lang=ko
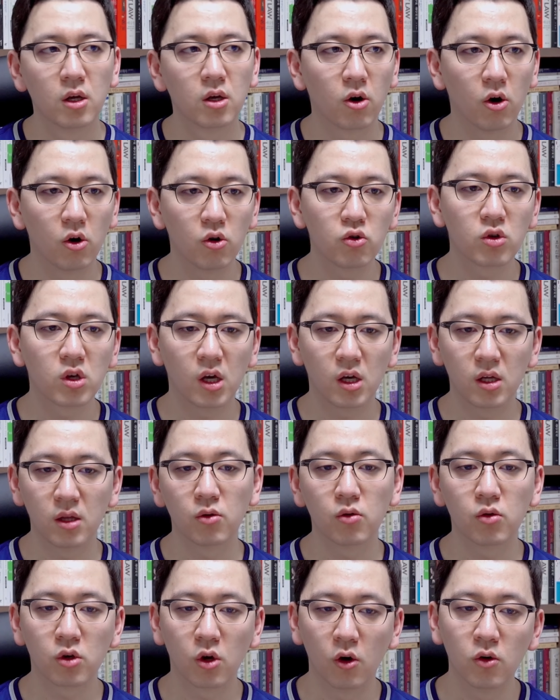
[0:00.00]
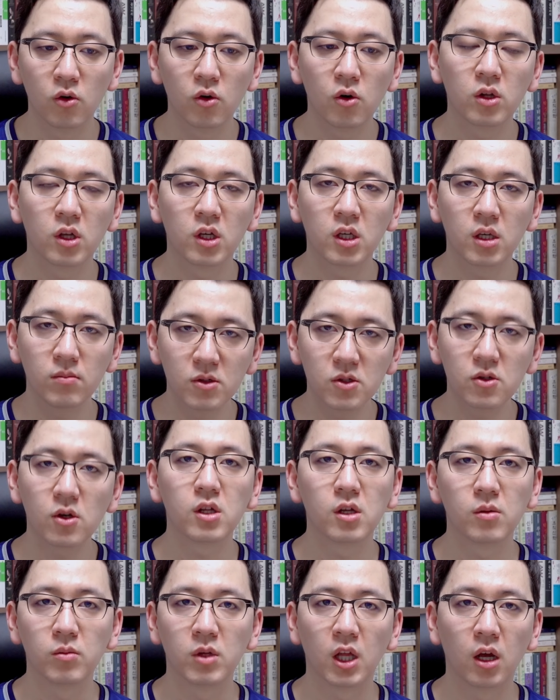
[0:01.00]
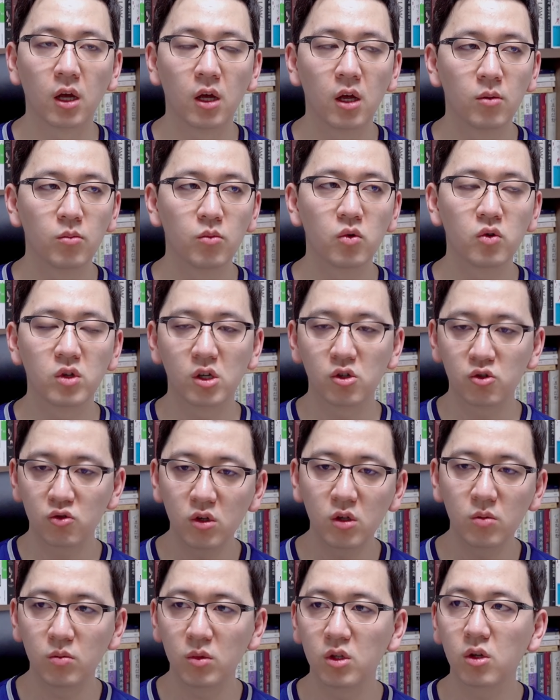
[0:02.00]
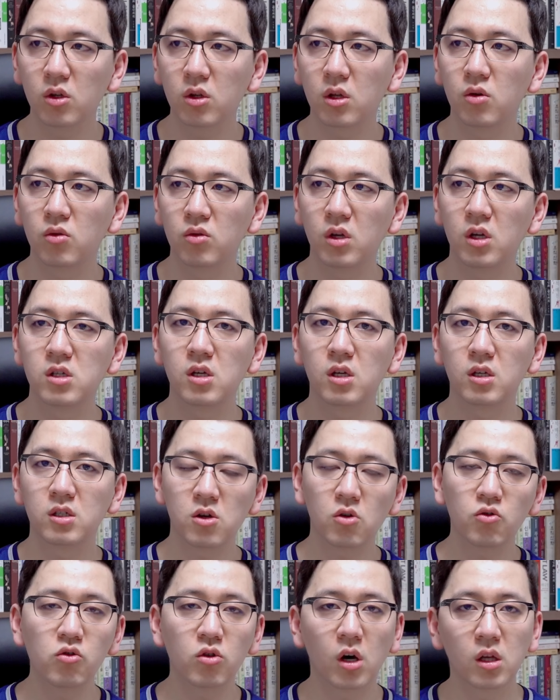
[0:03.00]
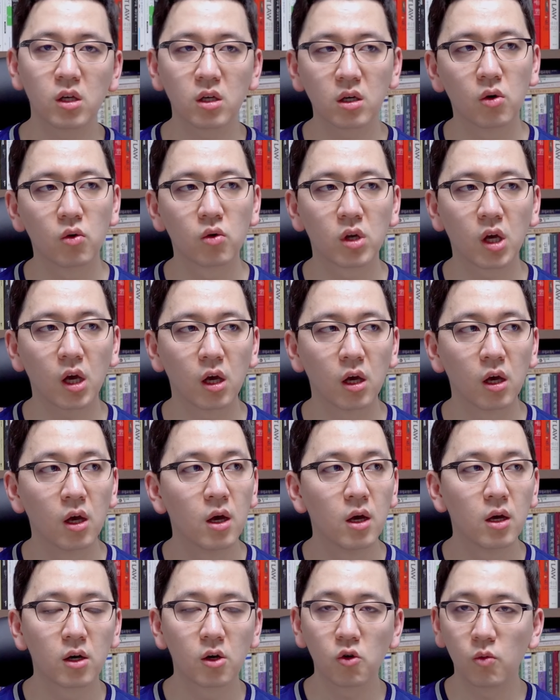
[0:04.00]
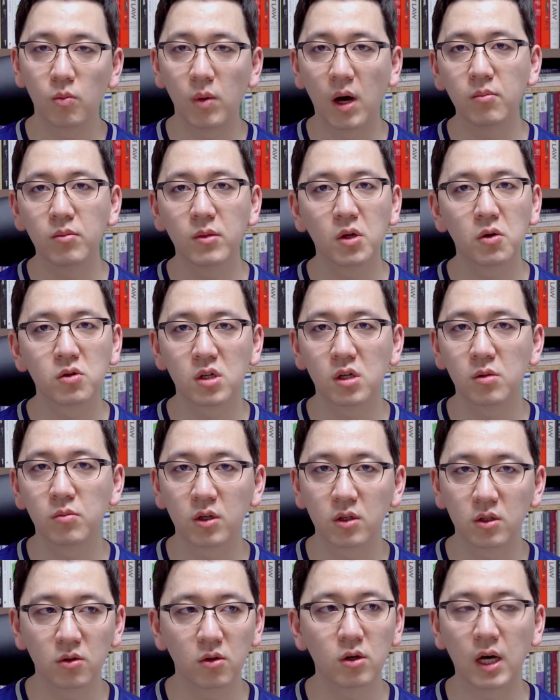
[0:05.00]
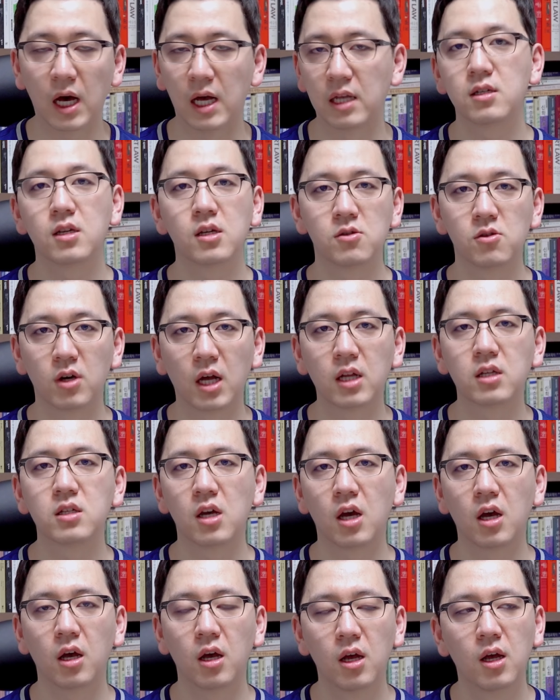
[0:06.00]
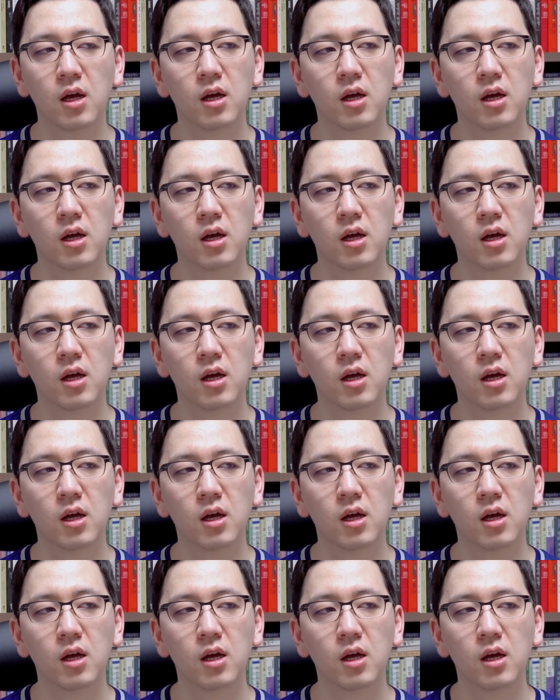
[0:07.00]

거룩해야 되고 경건에 힘써야 됩니다 뭐 예수님 믿었다고 다 이제 천국 가니까 오케이. 그리고 마음대로 살면 그건 가짜죠, 가짜.